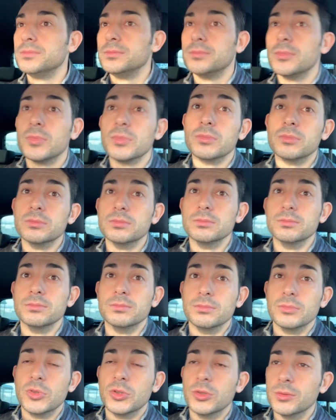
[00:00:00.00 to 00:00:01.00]

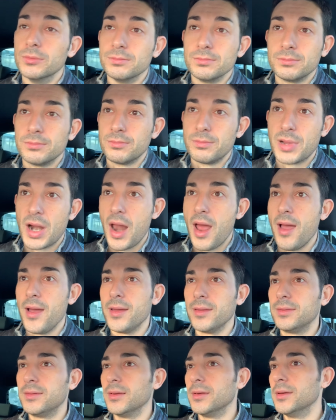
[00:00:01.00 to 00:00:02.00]
Mm, boh.
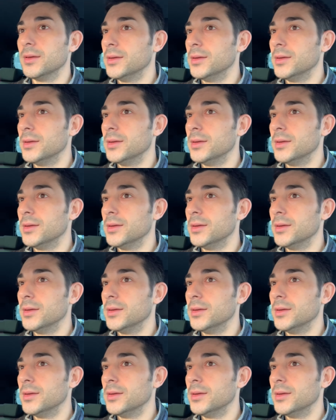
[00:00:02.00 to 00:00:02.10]
Praet,